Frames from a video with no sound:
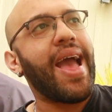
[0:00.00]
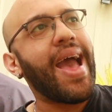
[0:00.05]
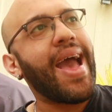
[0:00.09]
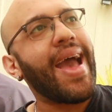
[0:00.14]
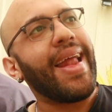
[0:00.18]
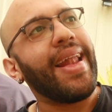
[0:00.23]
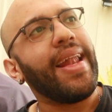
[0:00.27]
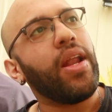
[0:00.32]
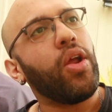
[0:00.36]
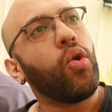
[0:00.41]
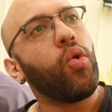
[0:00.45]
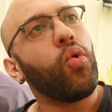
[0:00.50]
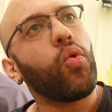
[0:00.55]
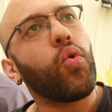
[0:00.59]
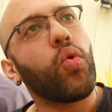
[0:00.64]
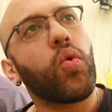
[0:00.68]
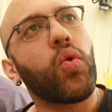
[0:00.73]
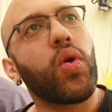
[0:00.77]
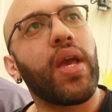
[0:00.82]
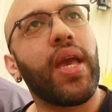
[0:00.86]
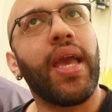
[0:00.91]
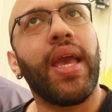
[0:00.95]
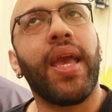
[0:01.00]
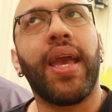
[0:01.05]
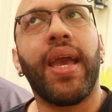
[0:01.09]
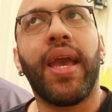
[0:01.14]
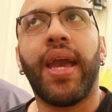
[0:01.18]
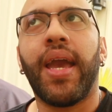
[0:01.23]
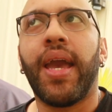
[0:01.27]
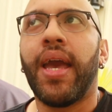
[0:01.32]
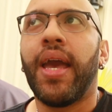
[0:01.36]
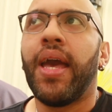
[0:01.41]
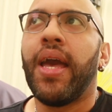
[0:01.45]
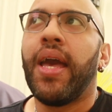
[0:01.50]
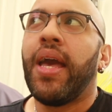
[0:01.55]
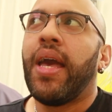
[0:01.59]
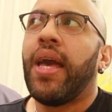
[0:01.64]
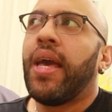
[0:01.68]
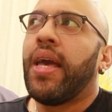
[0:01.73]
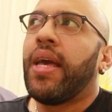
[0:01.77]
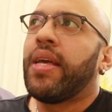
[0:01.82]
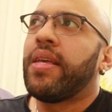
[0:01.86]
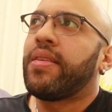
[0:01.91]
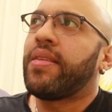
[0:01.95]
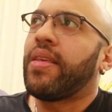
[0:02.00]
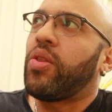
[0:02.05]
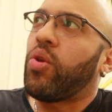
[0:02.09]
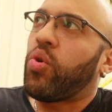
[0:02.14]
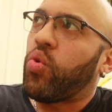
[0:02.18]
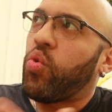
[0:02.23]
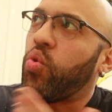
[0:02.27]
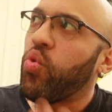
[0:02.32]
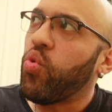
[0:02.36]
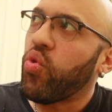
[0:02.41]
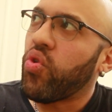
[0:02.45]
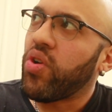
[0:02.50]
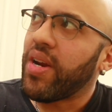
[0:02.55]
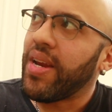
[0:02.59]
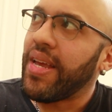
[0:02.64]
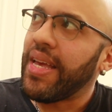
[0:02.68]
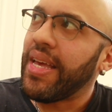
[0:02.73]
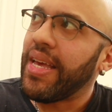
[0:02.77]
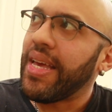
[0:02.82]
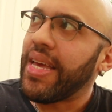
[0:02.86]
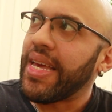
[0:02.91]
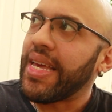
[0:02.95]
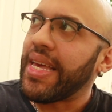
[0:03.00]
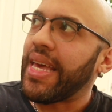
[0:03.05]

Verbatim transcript: algo que se te ocurre,